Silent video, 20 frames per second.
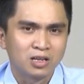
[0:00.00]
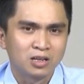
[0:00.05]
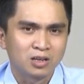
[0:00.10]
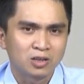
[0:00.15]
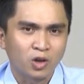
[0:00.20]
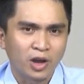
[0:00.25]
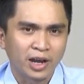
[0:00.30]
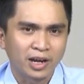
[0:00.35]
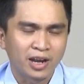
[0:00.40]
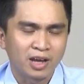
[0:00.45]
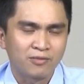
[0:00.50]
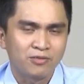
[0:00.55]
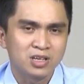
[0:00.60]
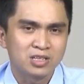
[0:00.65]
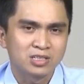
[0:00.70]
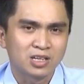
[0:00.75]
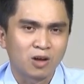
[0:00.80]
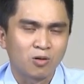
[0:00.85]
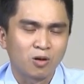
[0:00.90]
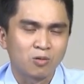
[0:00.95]
nó thoát ra phía
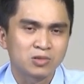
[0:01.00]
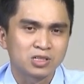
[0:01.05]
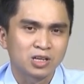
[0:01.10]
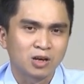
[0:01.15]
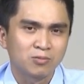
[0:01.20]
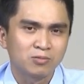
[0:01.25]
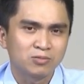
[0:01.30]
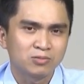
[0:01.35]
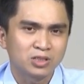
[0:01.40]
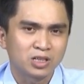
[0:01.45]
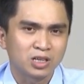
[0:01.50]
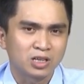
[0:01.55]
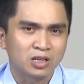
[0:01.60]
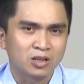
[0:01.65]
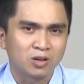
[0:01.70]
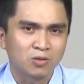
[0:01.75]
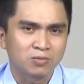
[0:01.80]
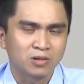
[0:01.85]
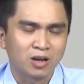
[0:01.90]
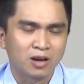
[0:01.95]
sau ống sống thì
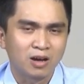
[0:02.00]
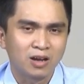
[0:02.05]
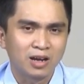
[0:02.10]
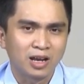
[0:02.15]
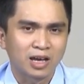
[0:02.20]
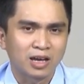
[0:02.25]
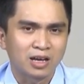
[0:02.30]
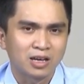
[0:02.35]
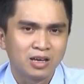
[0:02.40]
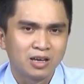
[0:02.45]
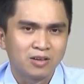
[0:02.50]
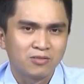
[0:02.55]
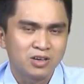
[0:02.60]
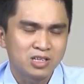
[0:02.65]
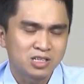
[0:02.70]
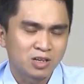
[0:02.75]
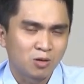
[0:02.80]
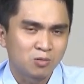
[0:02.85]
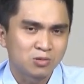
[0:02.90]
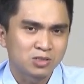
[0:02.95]
lúc đó là phía
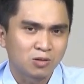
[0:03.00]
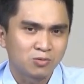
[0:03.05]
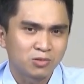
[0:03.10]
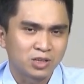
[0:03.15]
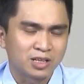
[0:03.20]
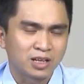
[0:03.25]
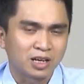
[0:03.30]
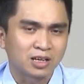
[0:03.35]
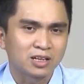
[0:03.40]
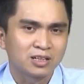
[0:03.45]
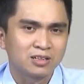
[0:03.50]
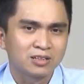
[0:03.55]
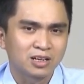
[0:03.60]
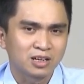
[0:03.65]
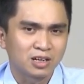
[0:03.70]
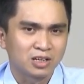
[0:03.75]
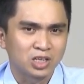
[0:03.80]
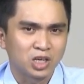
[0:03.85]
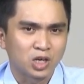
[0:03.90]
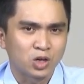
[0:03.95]
sau ống sống thì thần kinh
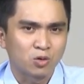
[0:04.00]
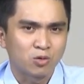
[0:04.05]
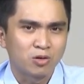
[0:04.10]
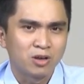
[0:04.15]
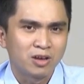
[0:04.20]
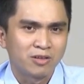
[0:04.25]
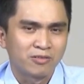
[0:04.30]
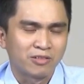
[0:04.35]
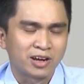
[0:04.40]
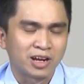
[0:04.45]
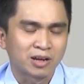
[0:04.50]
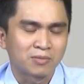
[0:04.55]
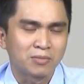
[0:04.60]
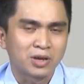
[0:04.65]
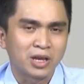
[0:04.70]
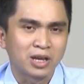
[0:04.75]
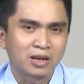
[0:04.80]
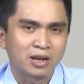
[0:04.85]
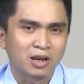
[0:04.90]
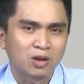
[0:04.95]
rất là nhiều và đặc
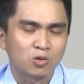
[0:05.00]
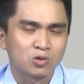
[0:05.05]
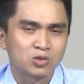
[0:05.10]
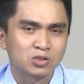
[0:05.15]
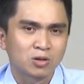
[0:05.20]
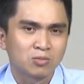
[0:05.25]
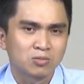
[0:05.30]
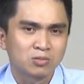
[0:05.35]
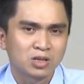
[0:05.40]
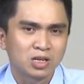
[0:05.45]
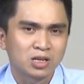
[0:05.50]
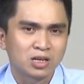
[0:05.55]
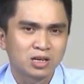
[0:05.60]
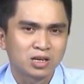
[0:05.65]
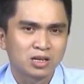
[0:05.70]
biệt là cột sống